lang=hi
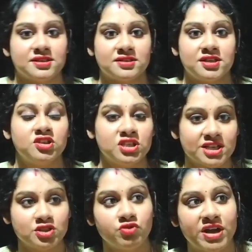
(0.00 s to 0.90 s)
सकते हैं तो
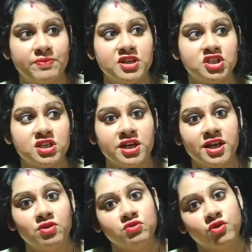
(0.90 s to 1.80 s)
इसका जो वाइब्रेशन
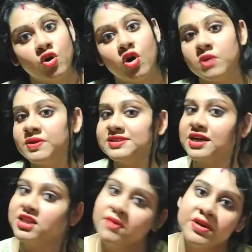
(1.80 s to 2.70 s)
है वो और भी
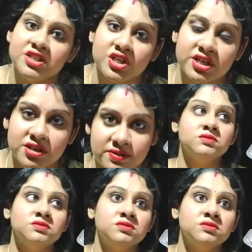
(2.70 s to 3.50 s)
ज़्यादा बढ़ जाएगा